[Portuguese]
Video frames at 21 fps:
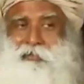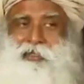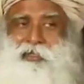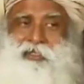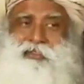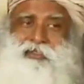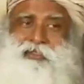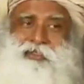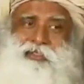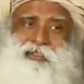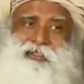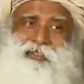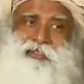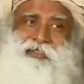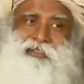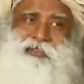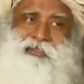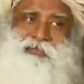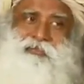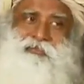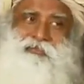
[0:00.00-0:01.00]
tremendas
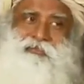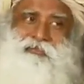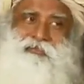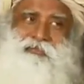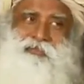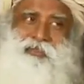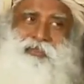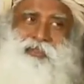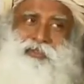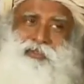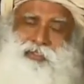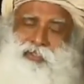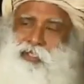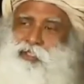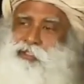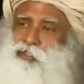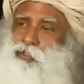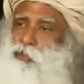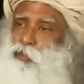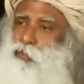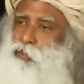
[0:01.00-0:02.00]
coisas. Mudou
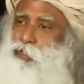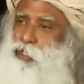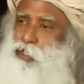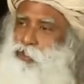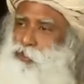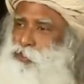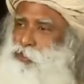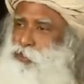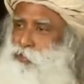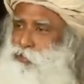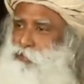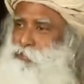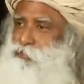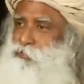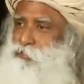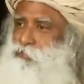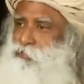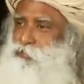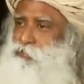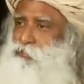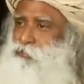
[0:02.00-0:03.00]
toda a nação.
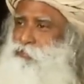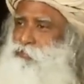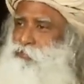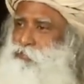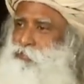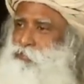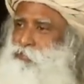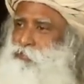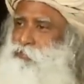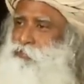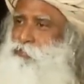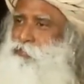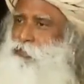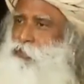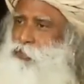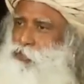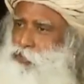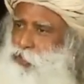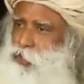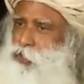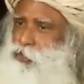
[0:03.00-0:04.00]

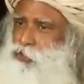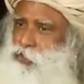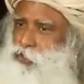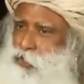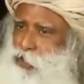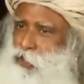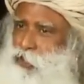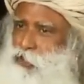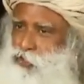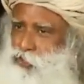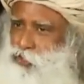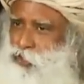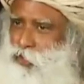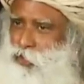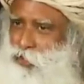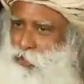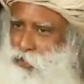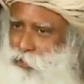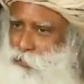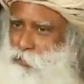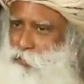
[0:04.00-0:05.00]
Isso mudou
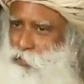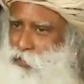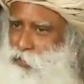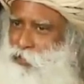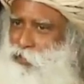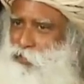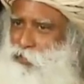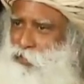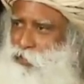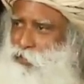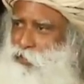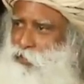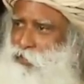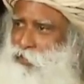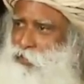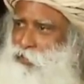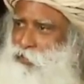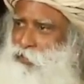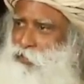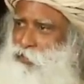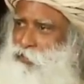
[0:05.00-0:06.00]
completamente uma
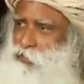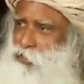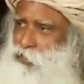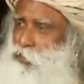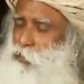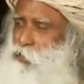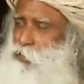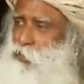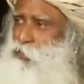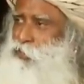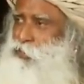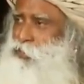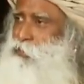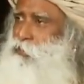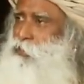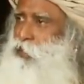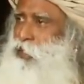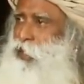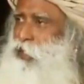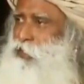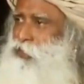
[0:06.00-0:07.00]
cultura somente
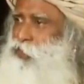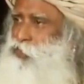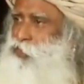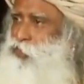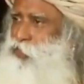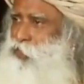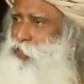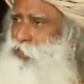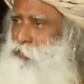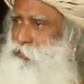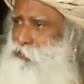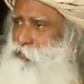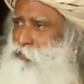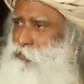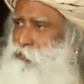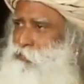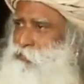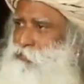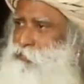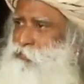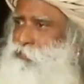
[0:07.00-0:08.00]
porque alguém tem um
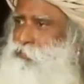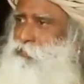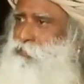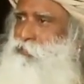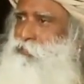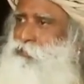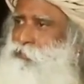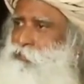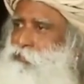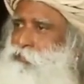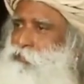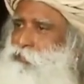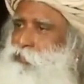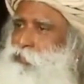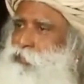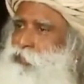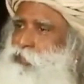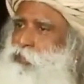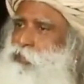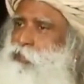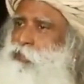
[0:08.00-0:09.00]
sonho.
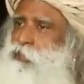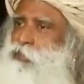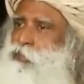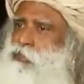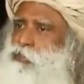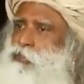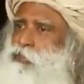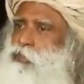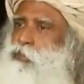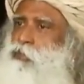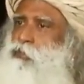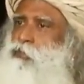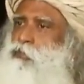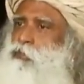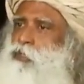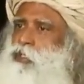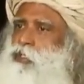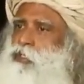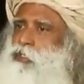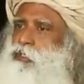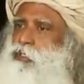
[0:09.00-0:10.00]

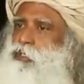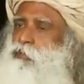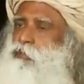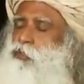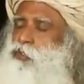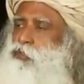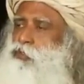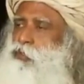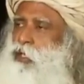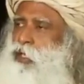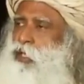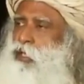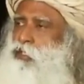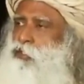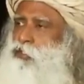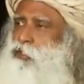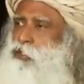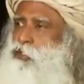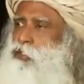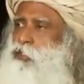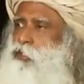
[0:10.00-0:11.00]
Então, quando se trata de
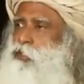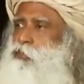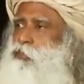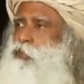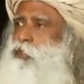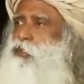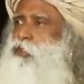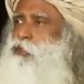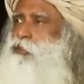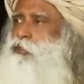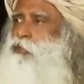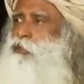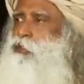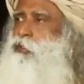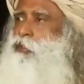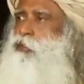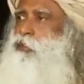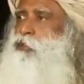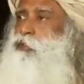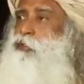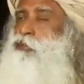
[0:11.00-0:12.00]
ação no mundo,
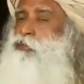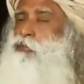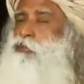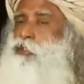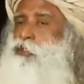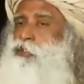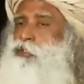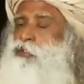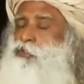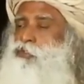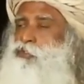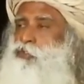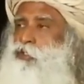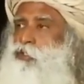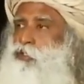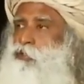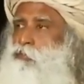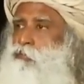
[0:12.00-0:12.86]
você precisa de um